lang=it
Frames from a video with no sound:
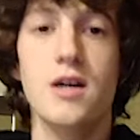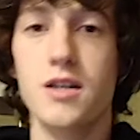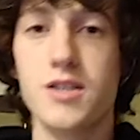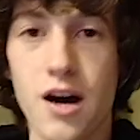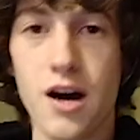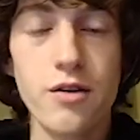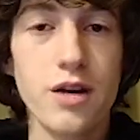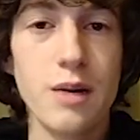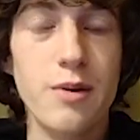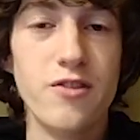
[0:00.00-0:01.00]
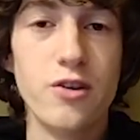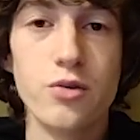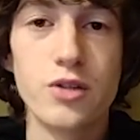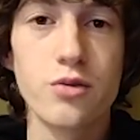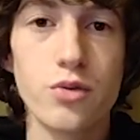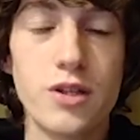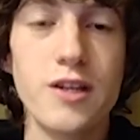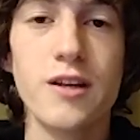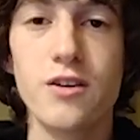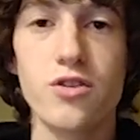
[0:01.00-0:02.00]
Ciao e benvenuti a
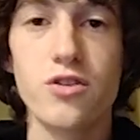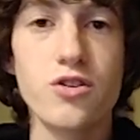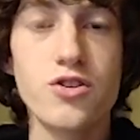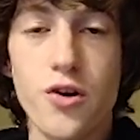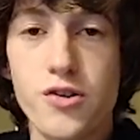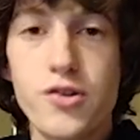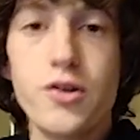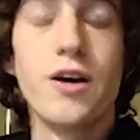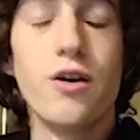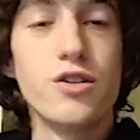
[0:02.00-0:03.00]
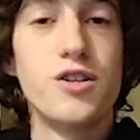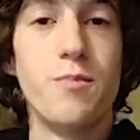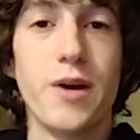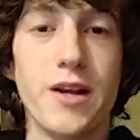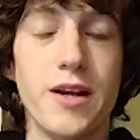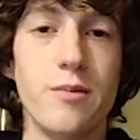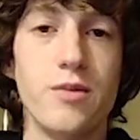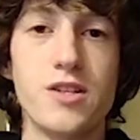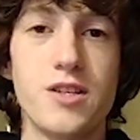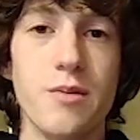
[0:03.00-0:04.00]
tutti, io sono Giorgio e oggi impareremo
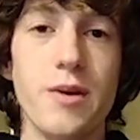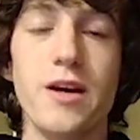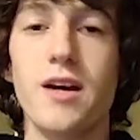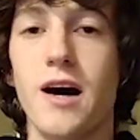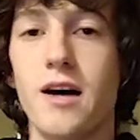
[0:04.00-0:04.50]
insieme ad